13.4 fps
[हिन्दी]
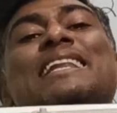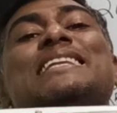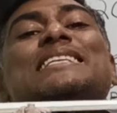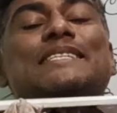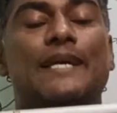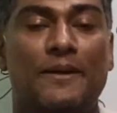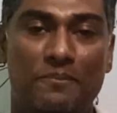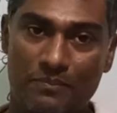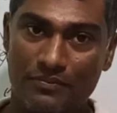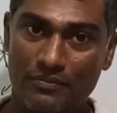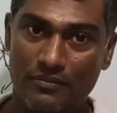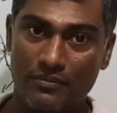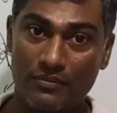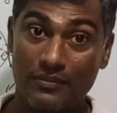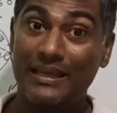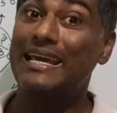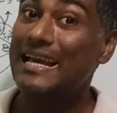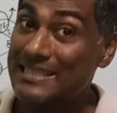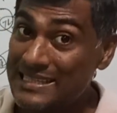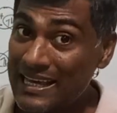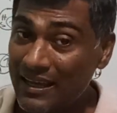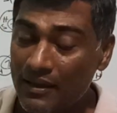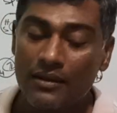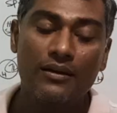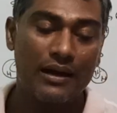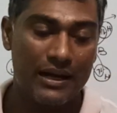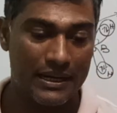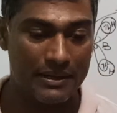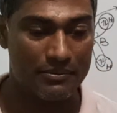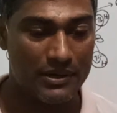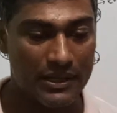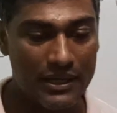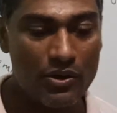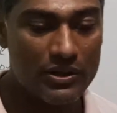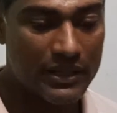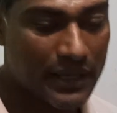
के नीचे कैसे आगे बढ़ेंगे और